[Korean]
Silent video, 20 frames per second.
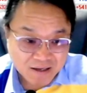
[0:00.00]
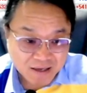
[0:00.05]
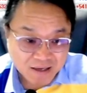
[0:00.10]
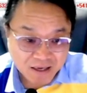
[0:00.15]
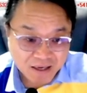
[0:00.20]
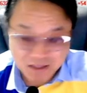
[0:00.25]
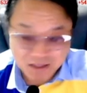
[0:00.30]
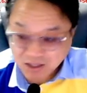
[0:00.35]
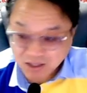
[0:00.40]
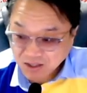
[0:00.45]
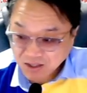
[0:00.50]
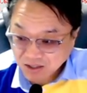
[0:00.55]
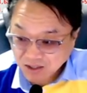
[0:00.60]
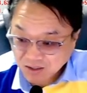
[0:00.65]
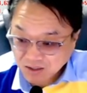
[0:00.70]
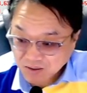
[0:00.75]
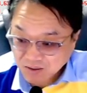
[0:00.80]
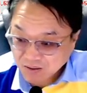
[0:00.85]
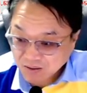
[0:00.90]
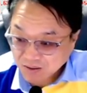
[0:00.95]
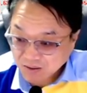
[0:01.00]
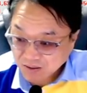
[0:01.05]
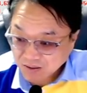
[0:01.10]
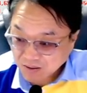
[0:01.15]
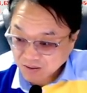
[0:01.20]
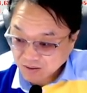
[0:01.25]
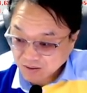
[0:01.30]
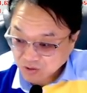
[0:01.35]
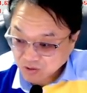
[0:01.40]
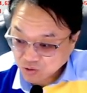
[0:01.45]
어, KT는
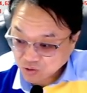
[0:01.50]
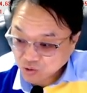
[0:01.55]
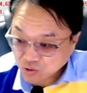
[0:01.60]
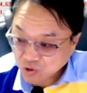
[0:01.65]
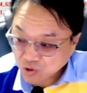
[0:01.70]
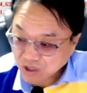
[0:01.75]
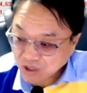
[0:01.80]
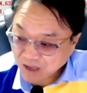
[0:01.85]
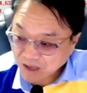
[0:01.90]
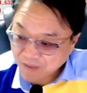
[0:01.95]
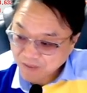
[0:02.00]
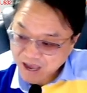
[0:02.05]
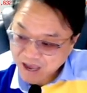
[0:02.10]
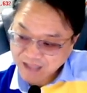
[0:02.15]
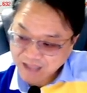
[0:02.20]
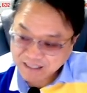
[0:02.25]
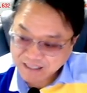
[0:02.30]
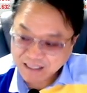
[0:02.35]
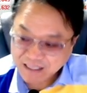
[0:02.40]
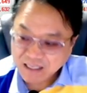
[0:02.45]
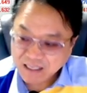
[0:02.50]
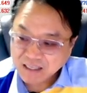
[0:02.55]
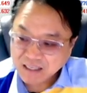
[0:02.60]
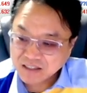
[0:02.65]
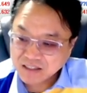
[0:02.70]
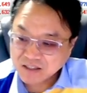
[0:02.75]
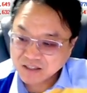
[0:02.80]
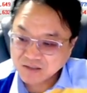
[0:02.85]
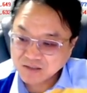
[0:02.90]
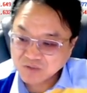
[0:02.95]
숨고르기가
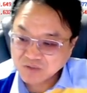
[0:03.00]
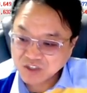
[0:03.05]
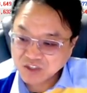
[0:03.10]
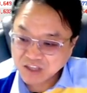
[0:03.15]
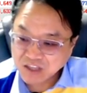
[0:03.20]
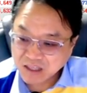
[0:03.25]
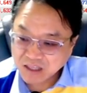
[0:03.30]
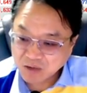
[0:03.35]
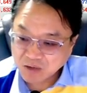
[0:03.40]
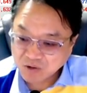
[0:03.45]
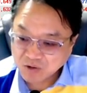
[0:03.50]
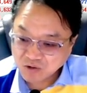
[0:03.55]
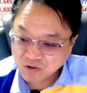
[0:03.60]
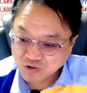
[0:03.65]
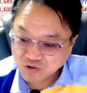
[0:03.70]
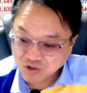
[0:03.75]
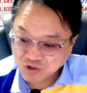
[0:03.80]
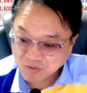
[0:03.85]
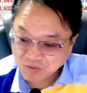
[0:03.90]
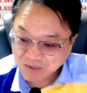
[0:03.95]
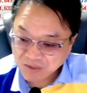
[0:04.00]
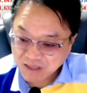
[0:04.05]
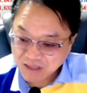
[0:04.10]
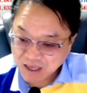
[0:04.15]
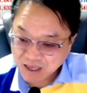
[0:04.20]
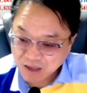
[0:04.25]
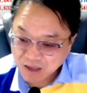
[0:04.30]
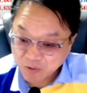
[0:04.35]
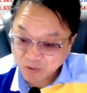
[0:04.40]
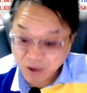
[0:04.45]
많이 지금 진행되고 있는
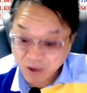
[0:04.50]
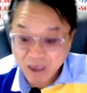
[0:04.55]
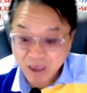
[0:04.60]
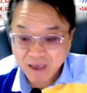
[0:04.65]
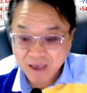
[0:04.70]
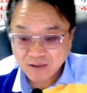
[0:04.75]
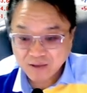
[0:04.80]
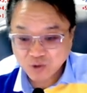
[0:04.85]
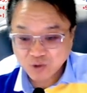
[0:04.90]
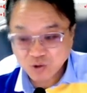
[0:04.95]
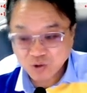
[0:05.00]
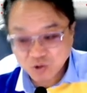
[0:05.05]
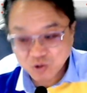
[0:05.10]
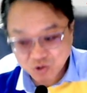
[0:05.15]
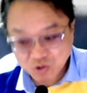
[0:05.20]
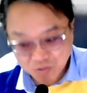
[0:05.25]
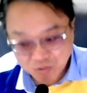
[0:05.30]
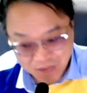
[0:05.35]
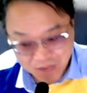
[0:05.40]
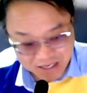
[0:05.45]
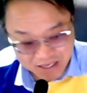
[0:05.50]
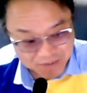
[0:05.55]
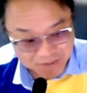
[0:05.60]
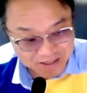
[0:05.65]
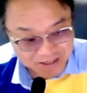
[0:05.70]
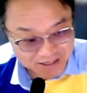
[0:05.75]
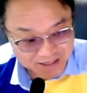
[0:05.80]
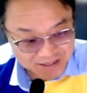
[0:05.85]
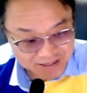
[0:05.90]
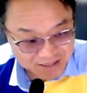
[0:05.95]
중입니다. 왜? 조정을 좀
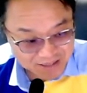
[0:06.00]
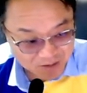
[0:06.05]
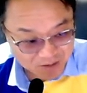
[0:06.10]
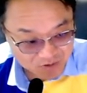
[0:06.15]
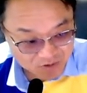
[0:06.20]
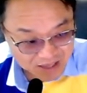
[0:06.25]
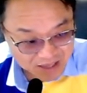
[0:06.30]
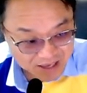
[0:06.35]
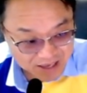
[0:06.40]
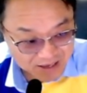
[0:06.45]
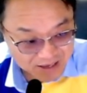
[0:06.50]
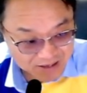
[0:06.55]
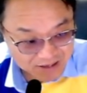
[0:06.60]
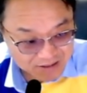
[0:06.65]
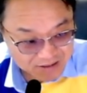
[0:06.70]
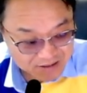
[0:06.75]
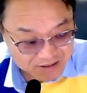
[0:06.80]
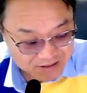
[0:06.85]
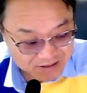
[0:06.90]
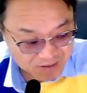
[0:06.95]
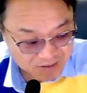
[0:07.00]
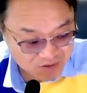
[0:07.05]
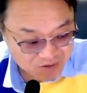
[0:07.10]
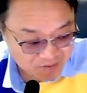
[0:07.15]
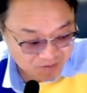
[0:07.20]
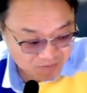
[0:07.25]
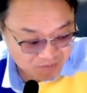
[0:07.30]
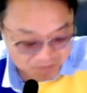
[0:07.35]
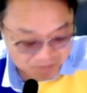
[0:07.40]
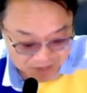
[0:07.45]
많이 받았기 때문에
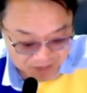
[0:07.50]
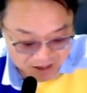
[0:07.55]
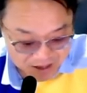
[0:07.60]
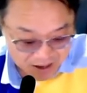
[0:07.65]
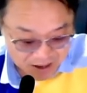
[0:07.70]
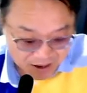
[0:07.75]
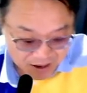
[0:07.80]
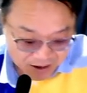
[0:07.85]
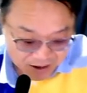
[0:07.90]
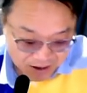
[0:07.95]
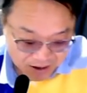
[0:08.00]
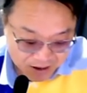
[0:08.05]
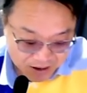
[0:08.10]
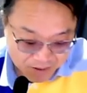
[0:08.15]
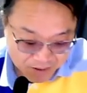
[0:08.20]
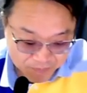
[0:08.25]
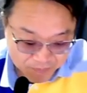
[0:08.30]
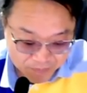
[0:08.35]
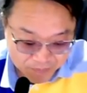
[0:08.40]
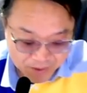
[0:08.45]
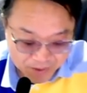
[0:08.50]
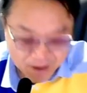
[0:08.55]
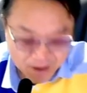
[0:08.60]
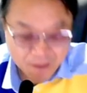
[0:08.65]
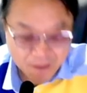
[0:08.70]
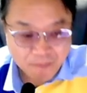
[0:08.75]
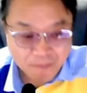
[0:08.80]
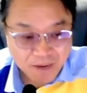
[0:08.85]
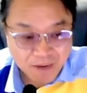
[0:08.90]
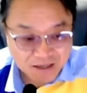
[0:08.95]

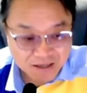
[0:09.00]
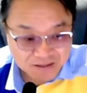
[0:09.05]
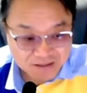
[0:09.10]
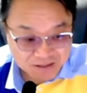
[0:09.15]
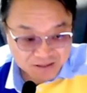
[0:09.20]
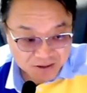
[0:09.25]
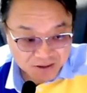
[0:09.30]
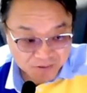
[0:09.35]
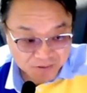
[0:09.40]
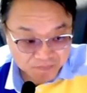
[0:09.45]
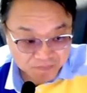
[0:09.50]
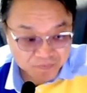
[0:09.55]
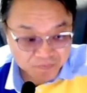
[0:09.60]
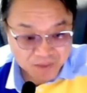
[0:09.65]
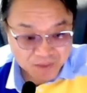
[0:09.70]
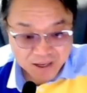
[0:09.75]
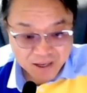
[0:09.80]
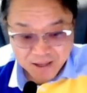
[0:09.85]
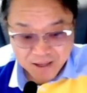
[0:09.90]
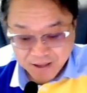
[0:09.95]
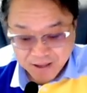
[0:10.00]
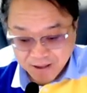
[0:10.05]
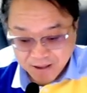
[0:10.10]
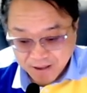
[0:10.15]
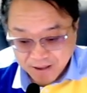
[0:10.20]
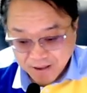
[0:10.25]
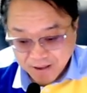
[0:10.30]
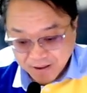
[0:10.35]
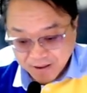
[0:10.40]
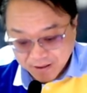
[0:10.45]

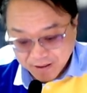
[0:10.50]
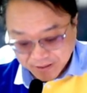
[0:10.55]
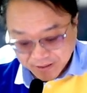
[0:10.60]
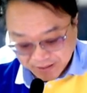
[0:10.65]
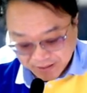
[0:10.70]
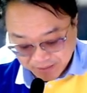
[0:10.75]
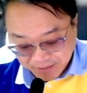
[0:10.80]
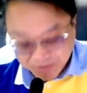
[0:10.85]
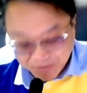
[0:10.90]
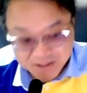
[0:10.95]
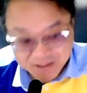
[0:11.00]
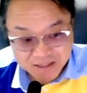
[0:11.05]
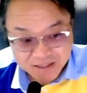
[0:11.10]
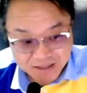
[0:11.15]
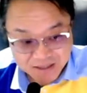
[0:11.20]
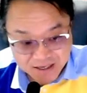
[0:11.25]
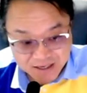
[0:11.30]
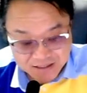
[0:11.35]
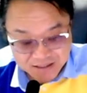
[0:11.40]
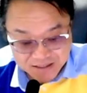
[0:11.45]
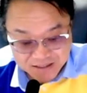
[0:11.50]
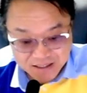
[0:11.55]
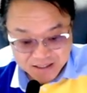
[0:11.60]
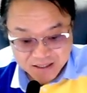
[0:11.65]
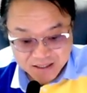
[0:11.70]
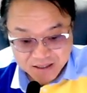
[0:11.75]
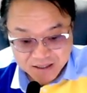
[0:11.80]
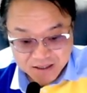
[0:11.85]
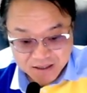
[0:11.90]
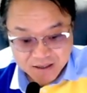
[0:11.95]

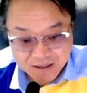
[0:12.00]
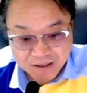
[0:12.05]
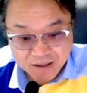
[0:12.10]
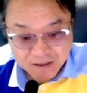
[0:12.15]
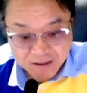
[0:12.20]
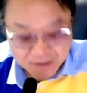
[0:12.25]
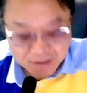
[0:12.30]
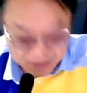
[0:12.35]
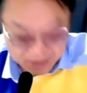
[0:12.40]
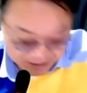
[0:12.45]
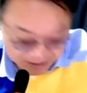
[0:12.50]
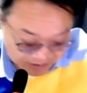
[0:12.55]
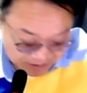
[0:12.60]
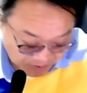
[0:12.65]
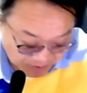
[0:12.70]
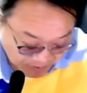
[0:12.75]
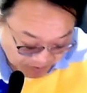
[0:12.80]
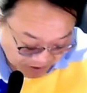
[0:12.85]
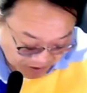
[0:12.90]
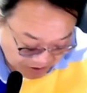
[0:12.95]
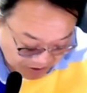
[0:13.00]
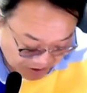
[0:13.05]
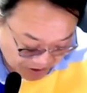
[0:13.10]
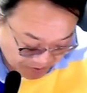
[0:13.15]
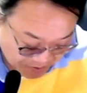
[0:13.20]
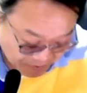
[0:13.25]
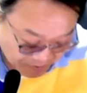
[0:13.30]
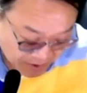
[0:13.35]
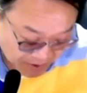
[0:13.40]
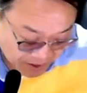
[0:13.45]
38.2%까지 아,
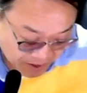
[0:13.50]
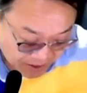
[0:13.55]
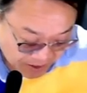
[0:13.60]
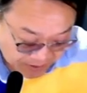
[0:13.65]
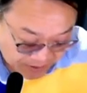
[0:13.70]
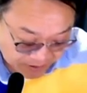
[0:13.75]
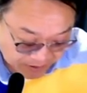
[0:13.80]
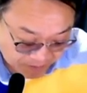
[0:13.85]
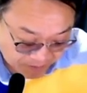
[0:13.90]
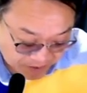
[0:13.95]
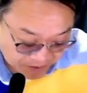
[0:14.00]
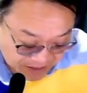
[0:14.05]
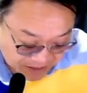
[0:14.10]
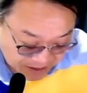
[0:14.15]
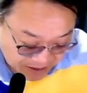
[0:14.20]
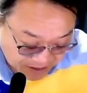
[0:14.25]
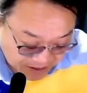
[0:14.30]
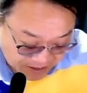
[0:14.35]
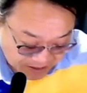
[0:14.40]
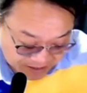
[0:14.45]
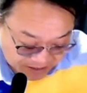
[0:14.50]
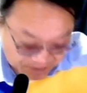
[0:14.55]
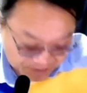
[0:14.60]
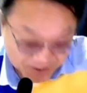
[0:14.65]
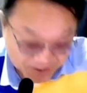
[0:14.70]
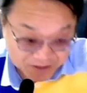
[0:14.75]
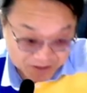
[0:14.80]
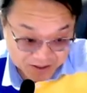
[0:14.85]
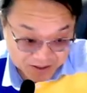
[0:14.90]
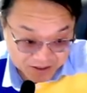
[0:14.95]

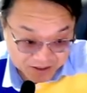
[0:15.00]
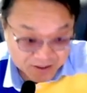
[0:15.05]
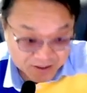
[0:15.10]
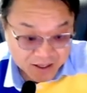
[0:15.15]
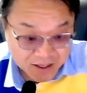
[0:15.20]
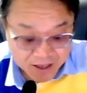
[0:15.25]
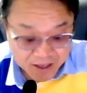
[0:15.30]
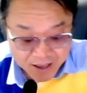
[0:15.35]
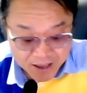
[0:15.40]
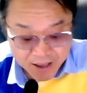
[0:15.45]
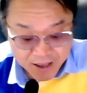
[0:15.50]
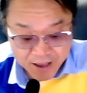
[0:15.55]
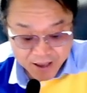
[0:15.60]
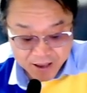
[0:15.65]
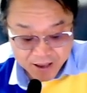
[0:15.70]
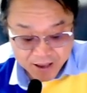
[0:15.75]
38.2%까지 아, 받은